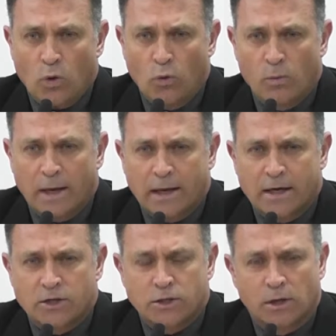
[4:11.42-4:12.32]
uma na
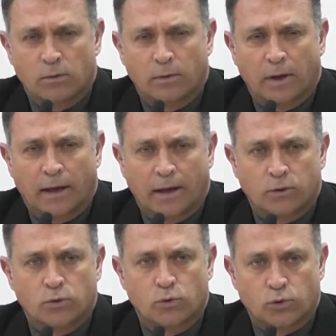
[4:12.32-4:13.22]
região é,
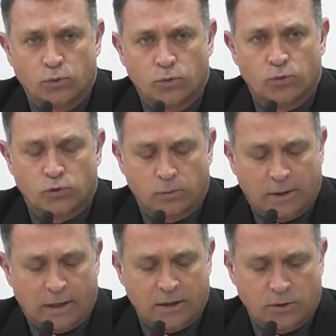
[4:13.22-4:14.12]
dos conjuntos,
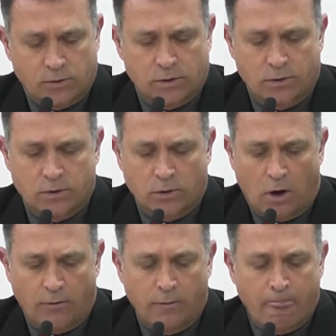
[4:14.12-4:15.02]
uma na região do São
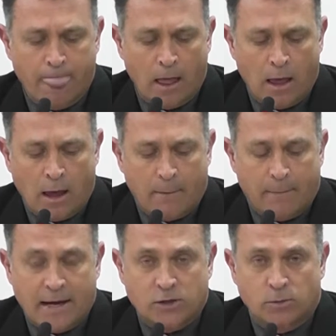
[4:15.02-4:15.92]
Cristóvão,
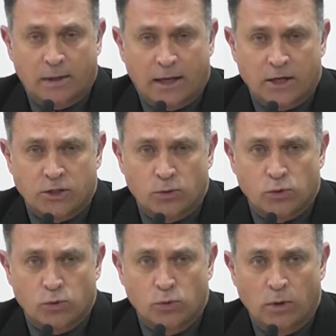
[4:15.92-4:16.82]
mais uma na região
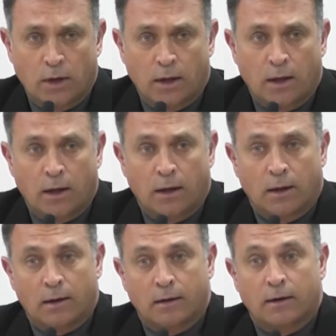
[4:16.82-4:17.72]
sul,
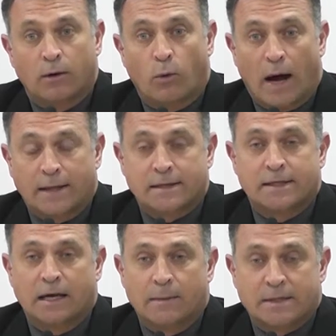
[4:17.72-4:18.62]

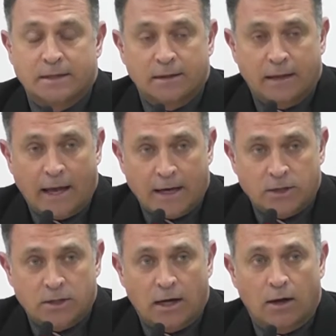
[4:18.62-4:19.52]
quadras de grama
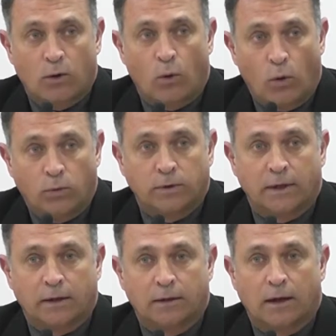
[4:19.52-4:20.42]
sintética,
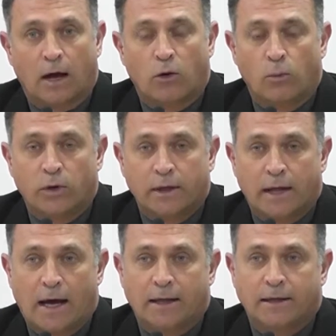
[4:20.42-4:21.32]
onde a
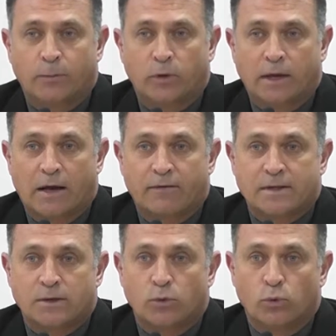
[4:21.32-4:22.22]
comunidade poderá
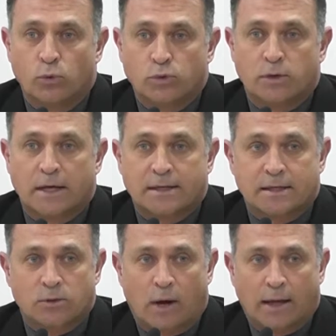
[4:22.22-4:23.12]
fazer uso
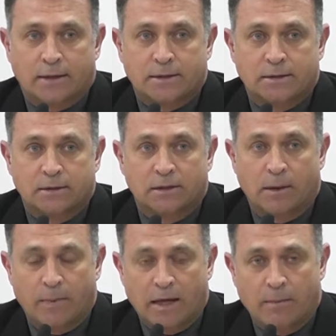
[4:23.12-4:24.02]
dessas quadras.
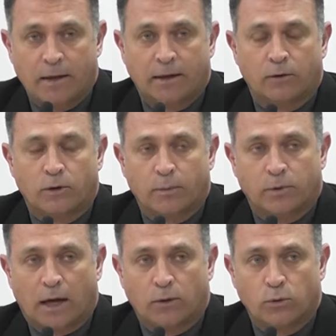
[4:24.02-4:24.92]
Também emenda do
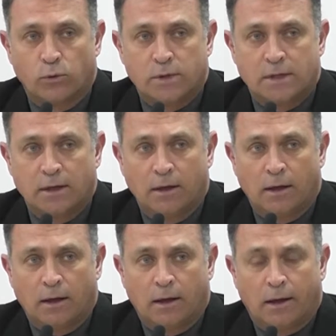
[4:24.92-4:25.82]
deputado Ussen.
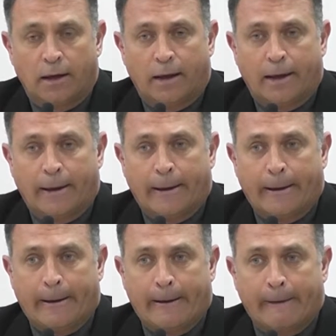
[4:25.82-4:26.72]

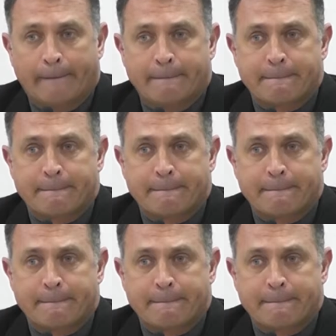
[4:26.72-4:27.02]
É,